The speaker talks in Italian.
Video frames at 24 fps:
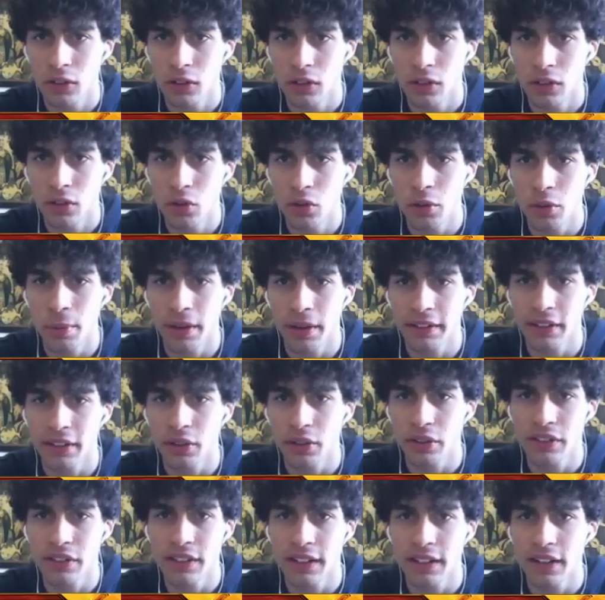Lui parte
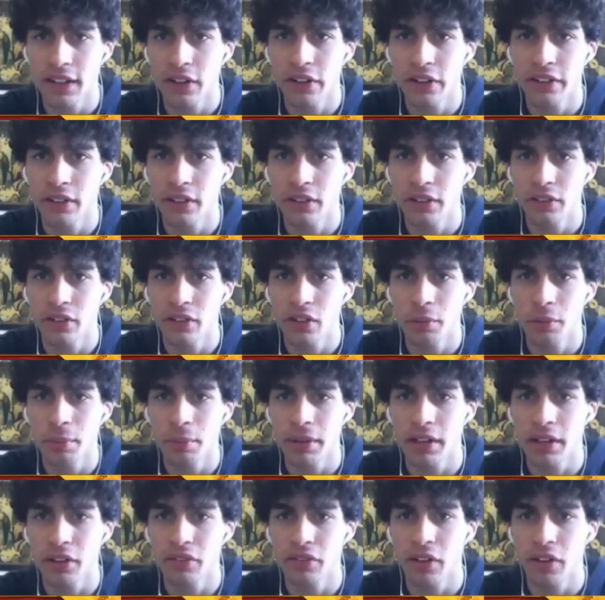con queste cose, non so
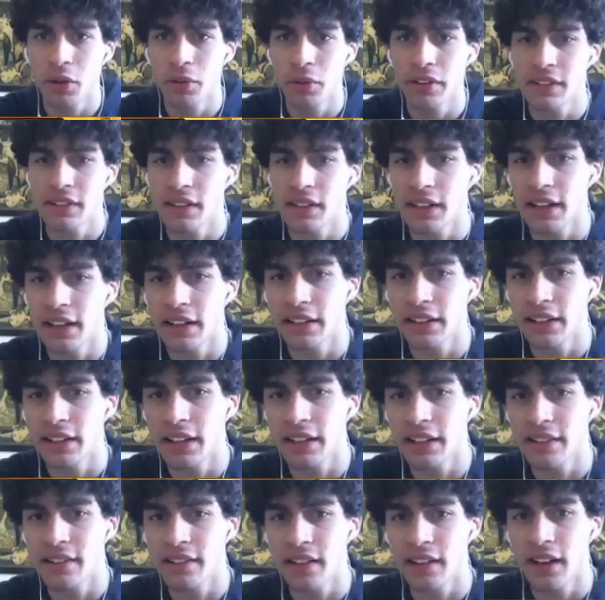perché fa queste grandi
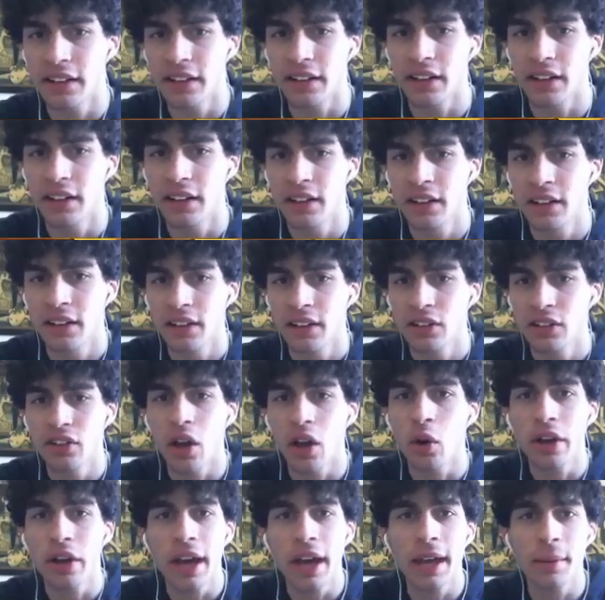cazzate.
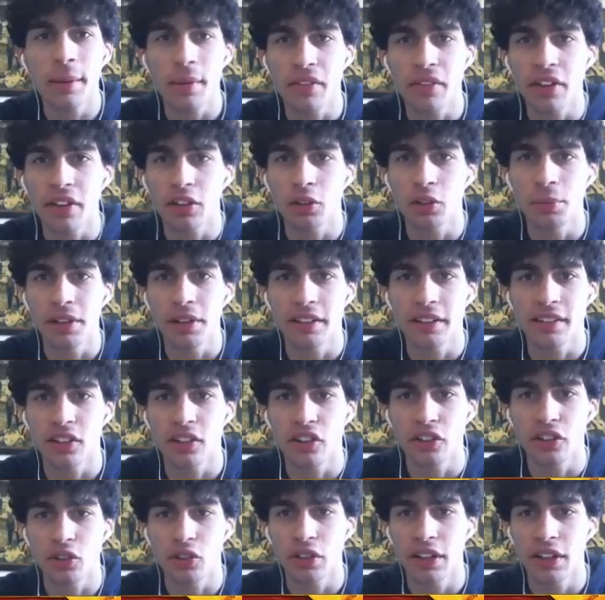Cioè, ok mi hai fatto
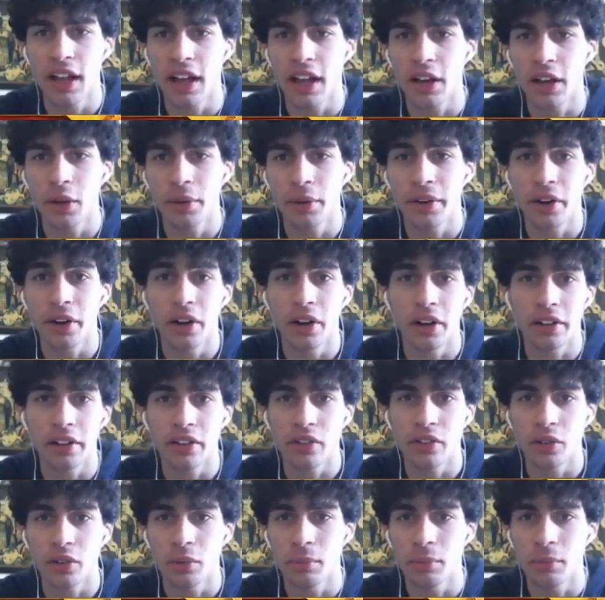1600 di danno, però,
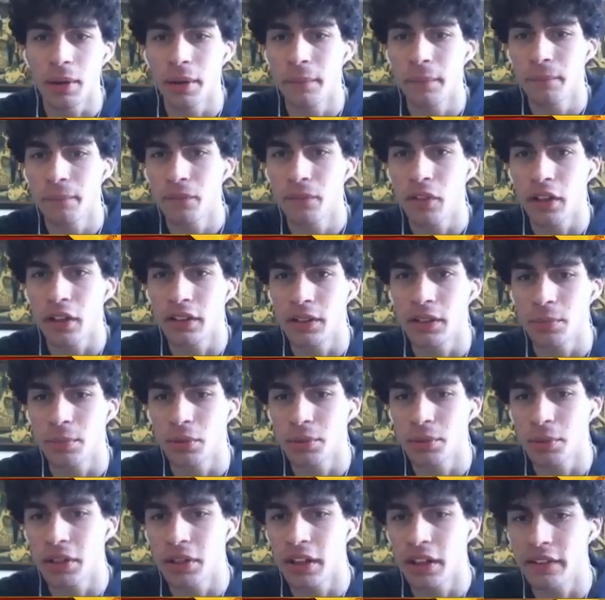insomma... Cioè, tipo,
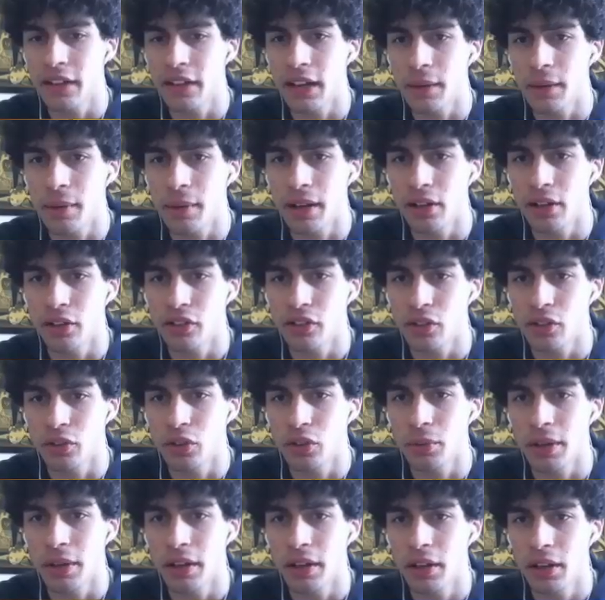poteva andare meglio,
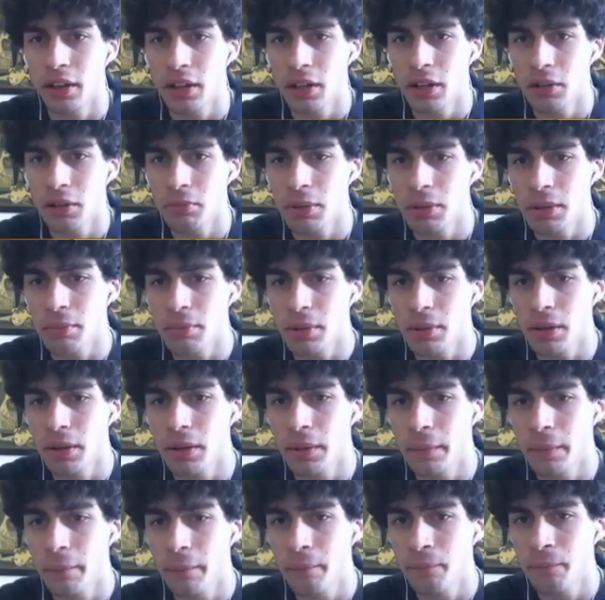secondo me. Bim.
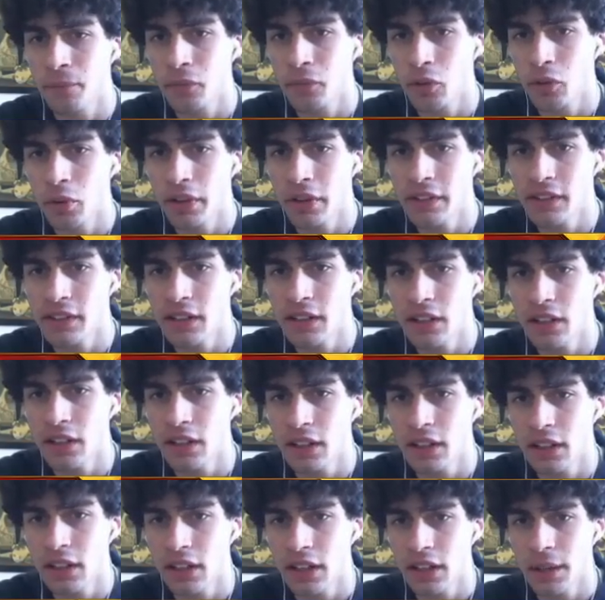Questi.
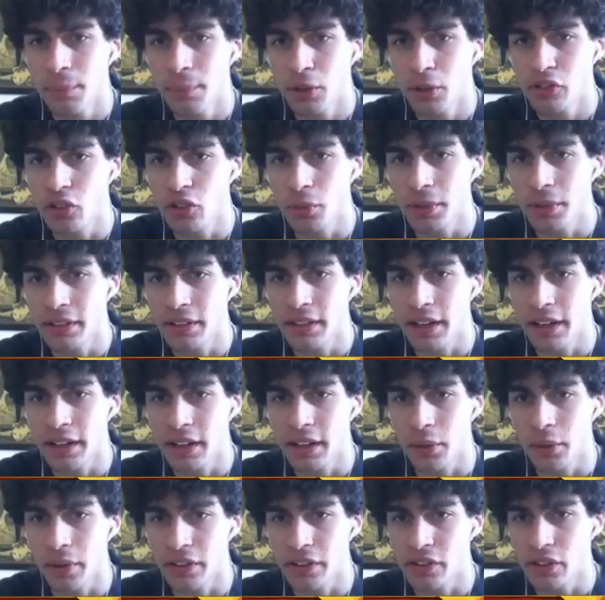E poi ci devo mettere
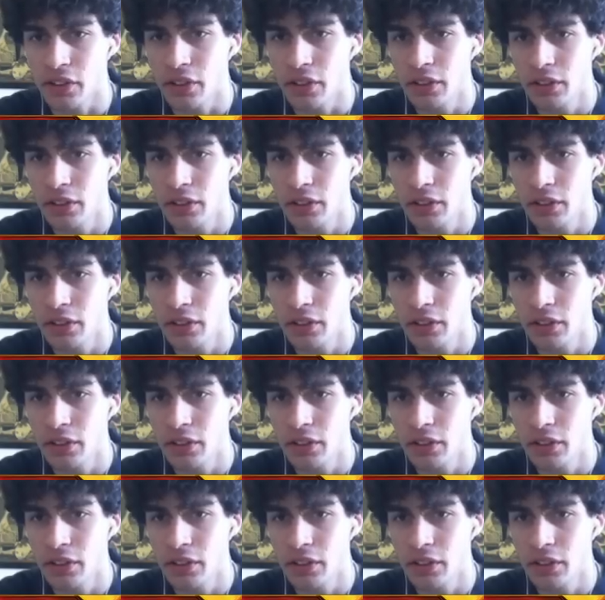anche questo.